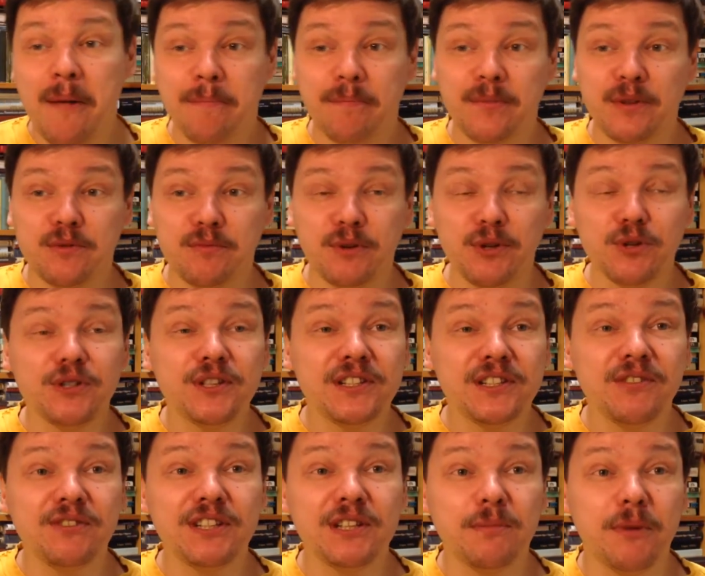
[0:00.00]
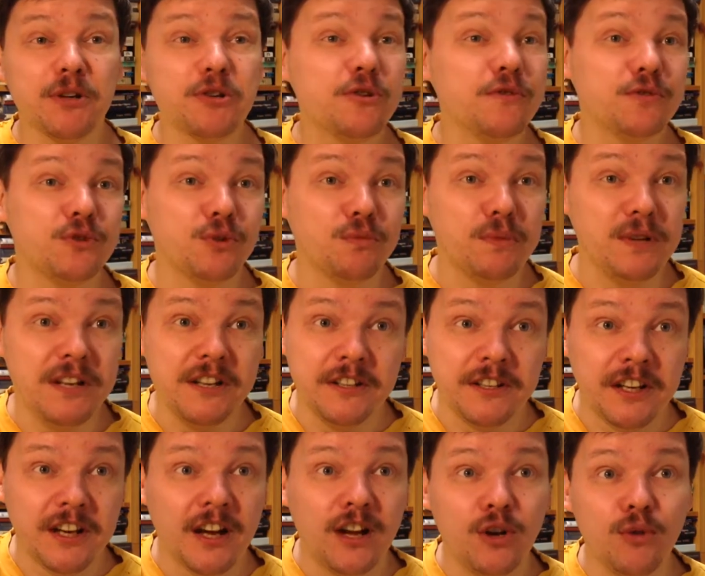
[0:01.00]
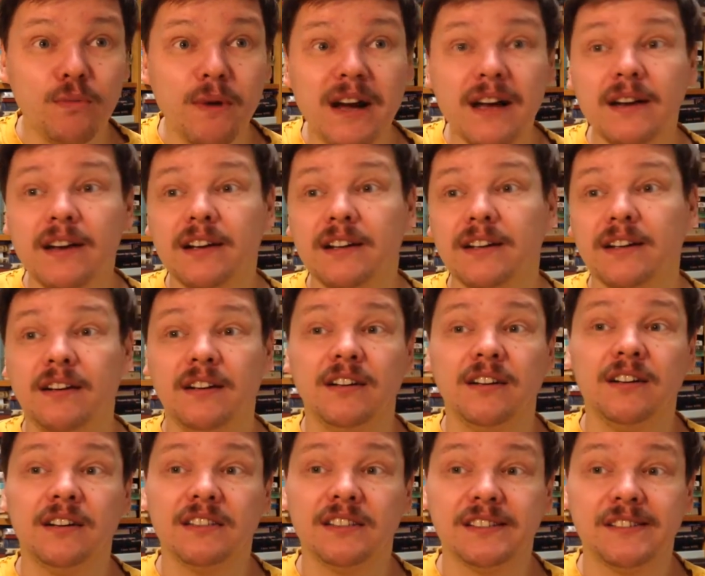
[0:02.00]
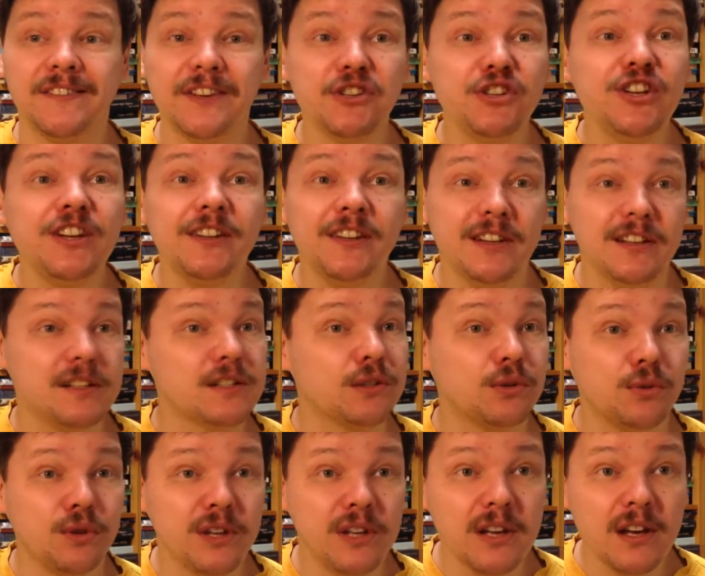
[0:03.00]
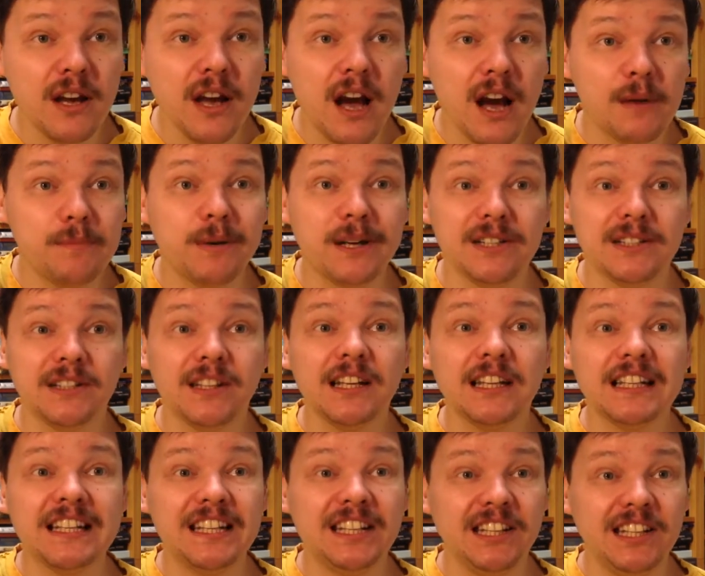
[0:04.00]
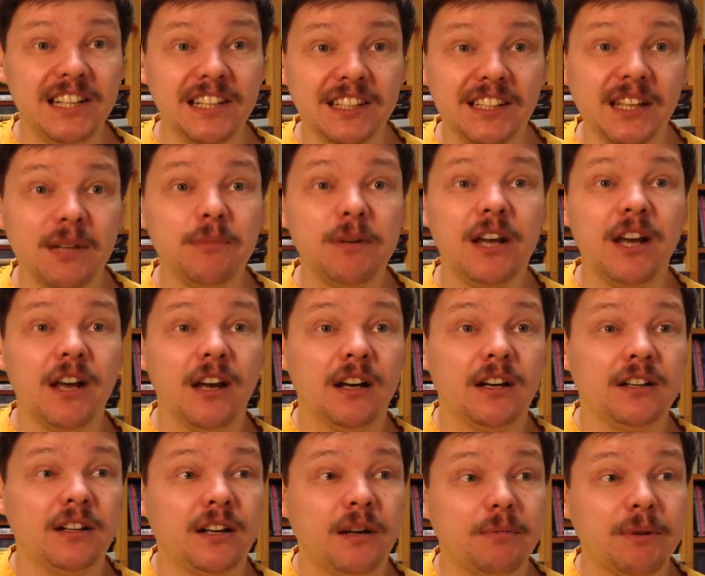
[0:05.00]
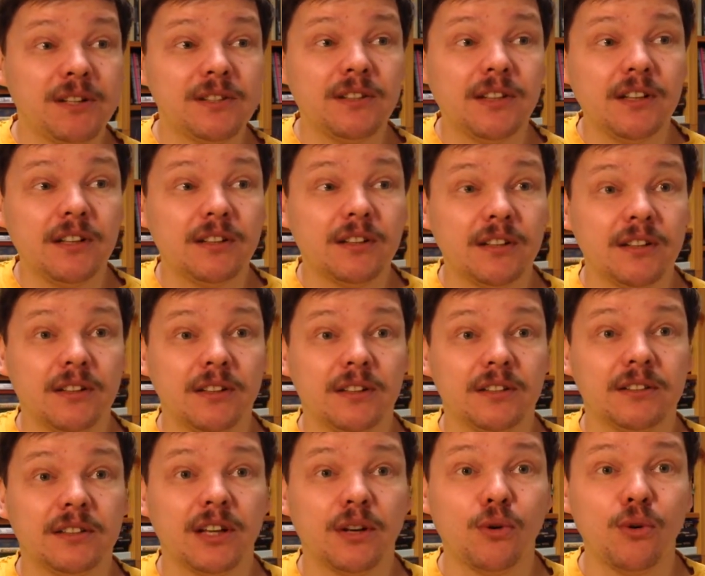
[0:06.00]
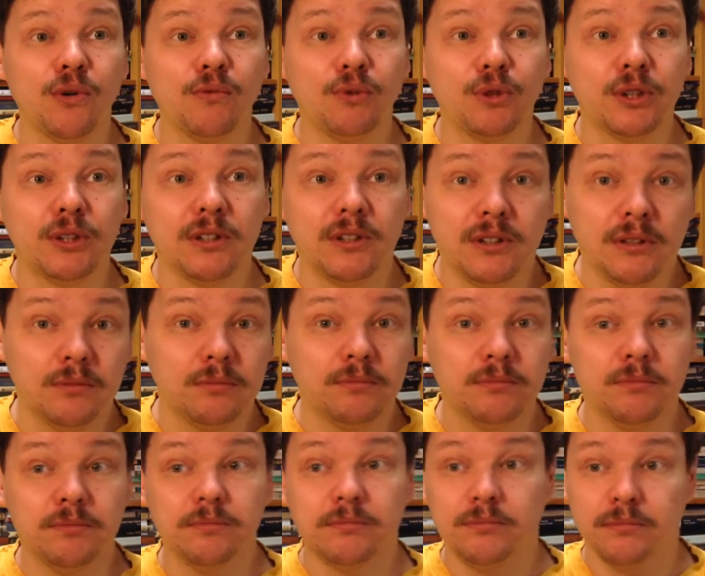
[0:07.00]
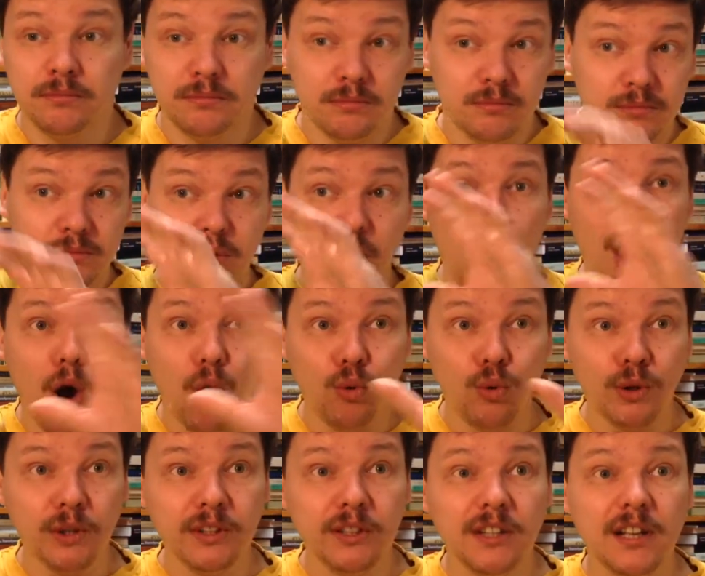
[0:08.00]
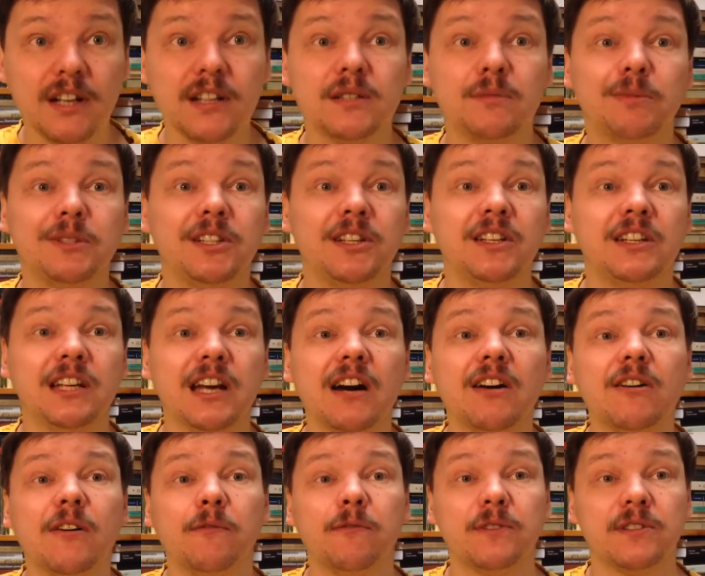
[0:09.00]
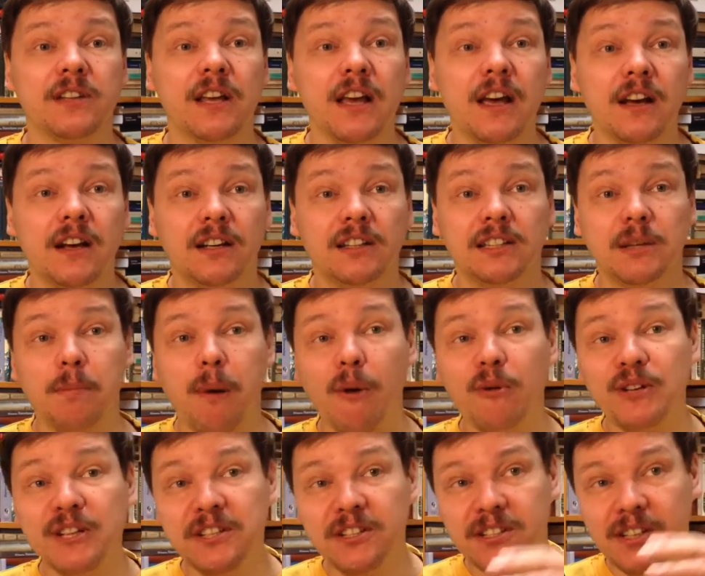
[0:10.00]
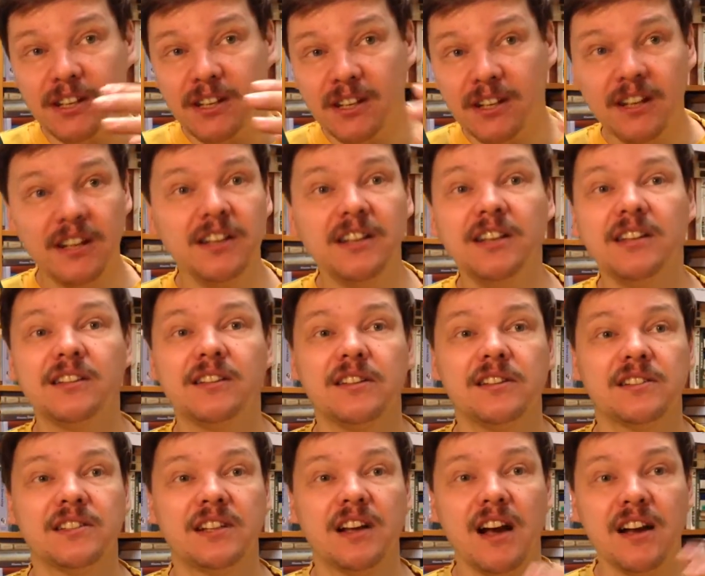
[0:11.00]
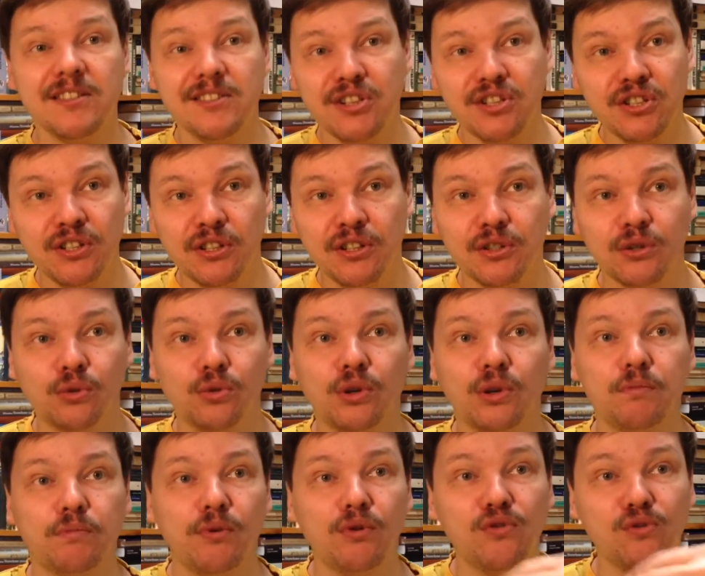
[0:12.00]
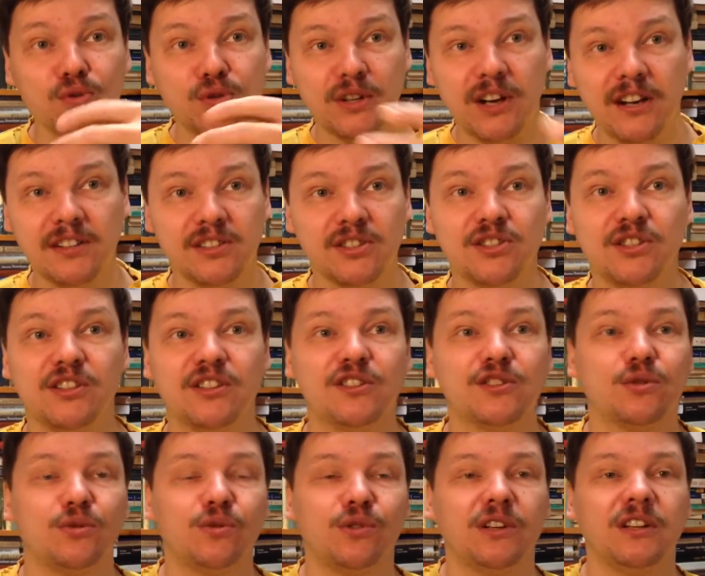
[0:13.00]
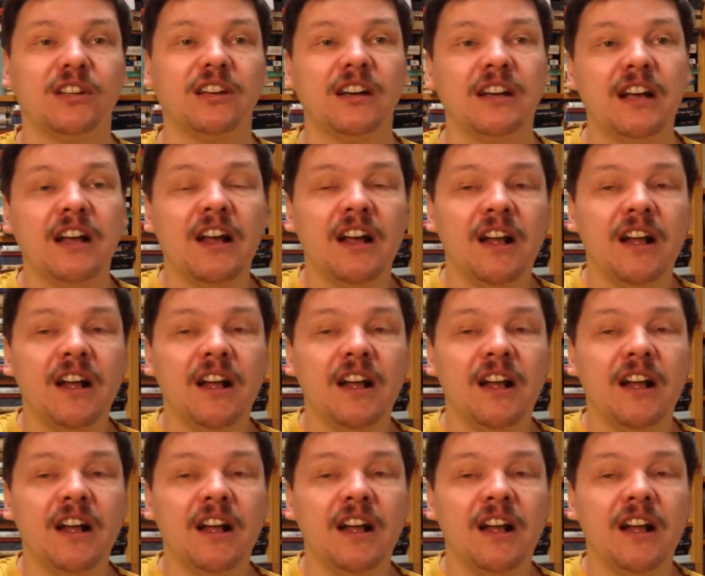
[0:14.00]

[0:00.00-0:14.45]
Значит, придется сделать небольшое вступление. Любая э, священная история обрастает легендами, э, обрастает э, такой вот э, аурой, да, из материалов, из а, дополнительных легенд, из сказочных историй, полусказочных историй, да,